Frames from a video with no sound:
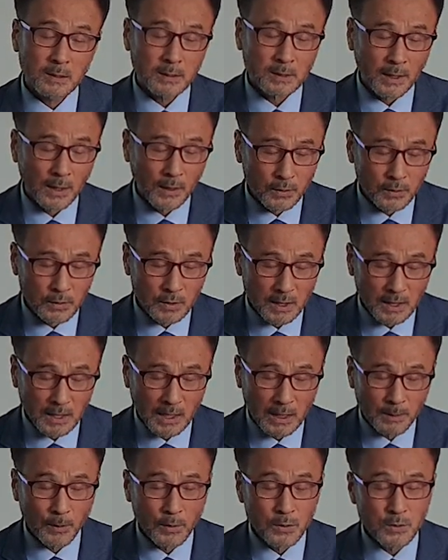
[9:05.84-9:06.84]
당연히
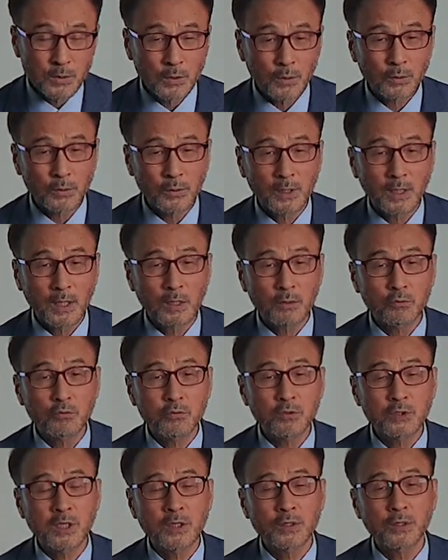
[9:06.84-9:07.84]
일본 서기에
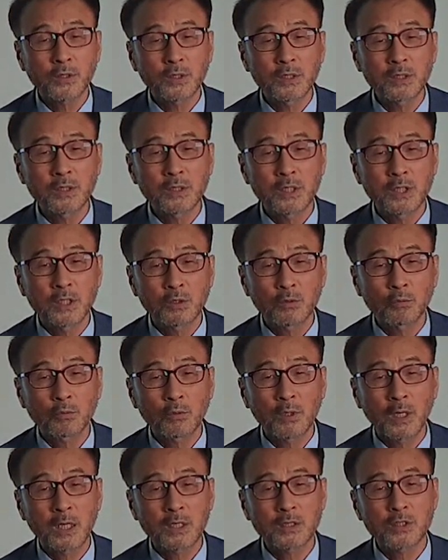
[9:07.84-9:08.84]
구체적인
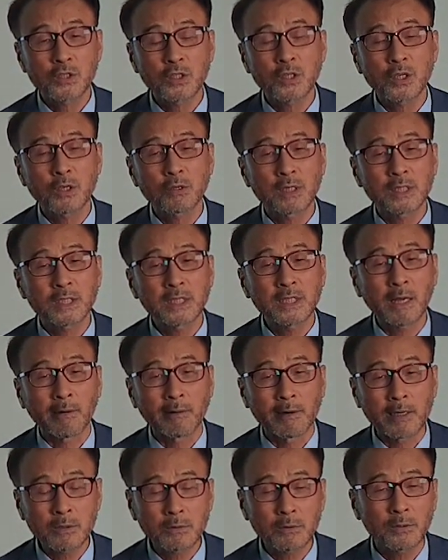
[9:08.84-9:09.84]
이름과 직위까지
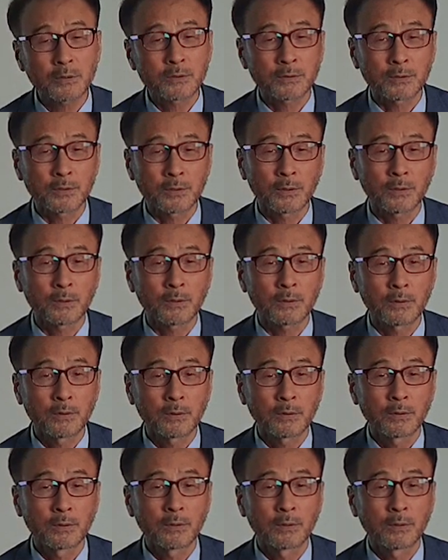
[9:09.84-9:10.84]
나와 있거든요.
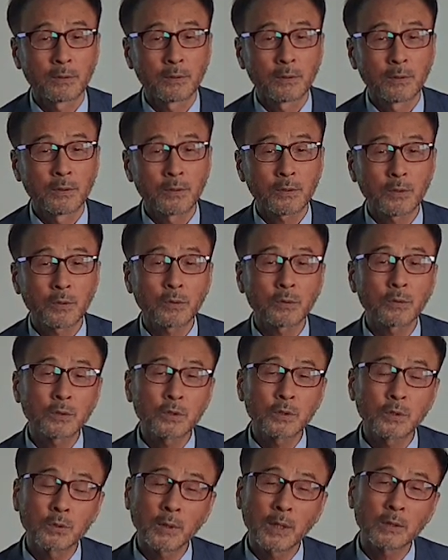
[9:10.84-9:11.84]
그리고
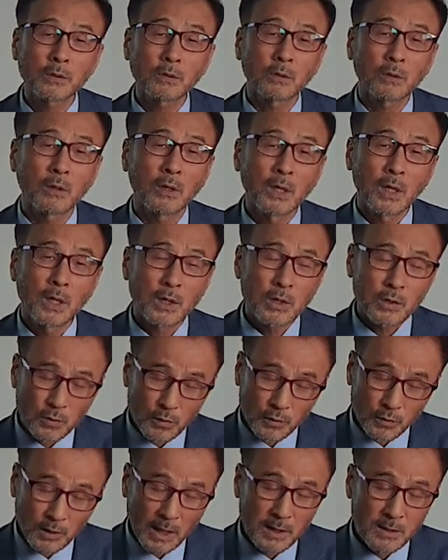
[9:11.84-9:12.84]
그 외에도
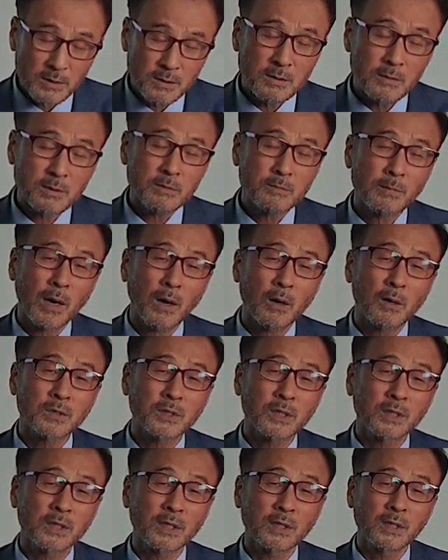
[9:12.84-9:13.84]
숱한 방어
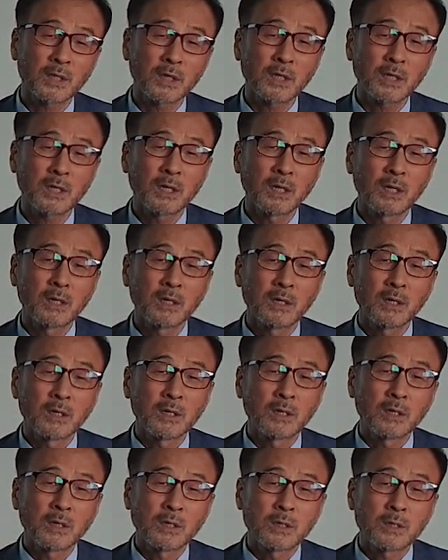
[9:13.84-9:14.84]
체제들이
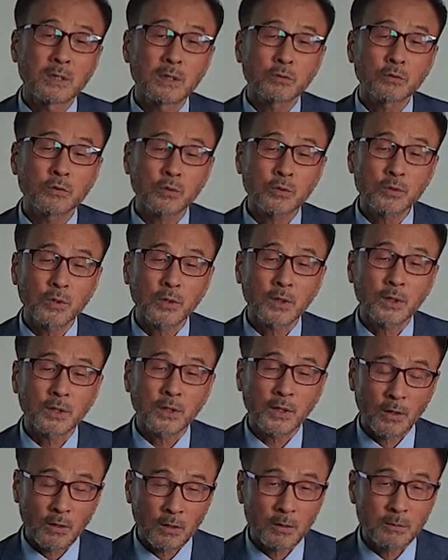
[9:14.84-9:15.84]
축성이
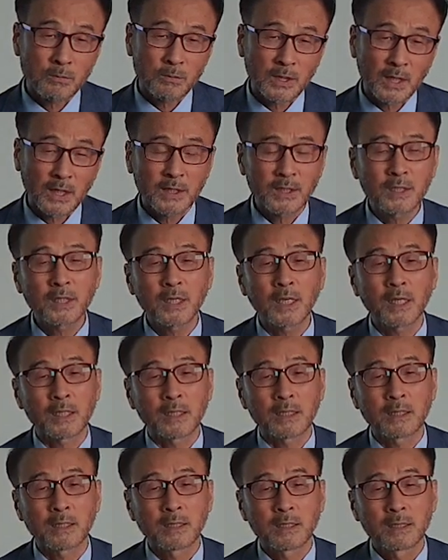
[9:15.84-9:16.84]
된 겁니다.
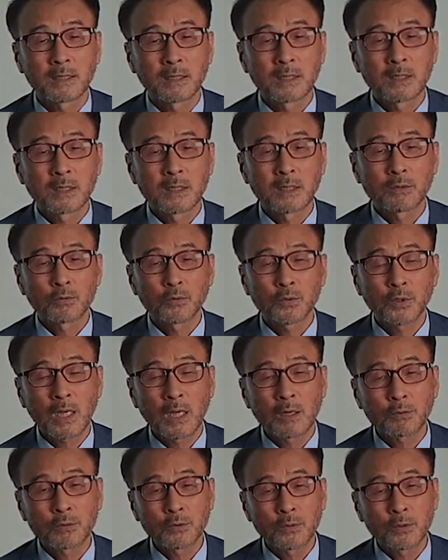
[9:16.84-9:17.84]
이게 우리가
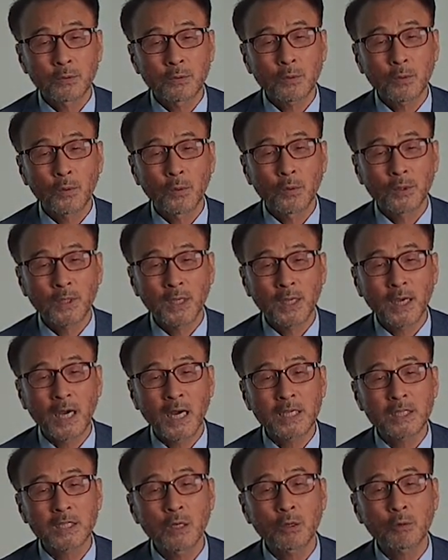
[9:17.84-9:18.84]
알고 있는 고대
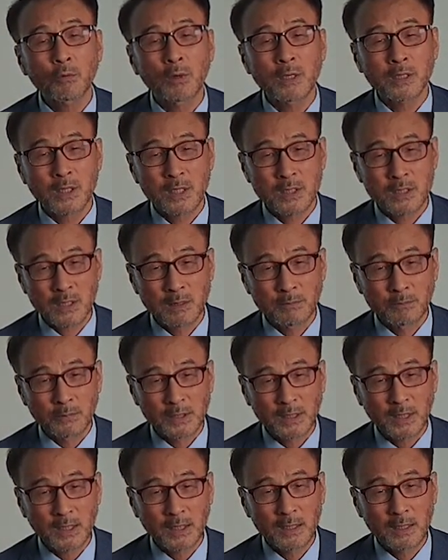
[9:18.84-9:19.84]
한일
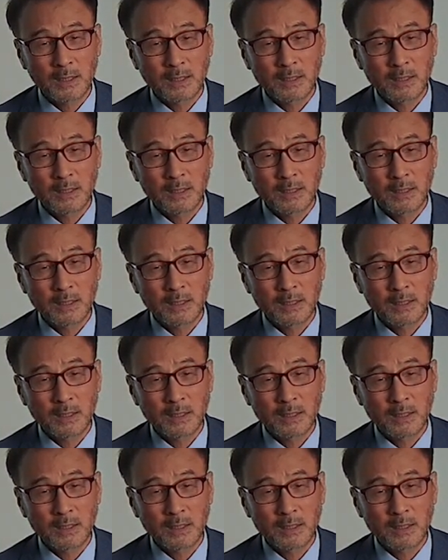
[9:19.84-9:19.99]
관계사입니다.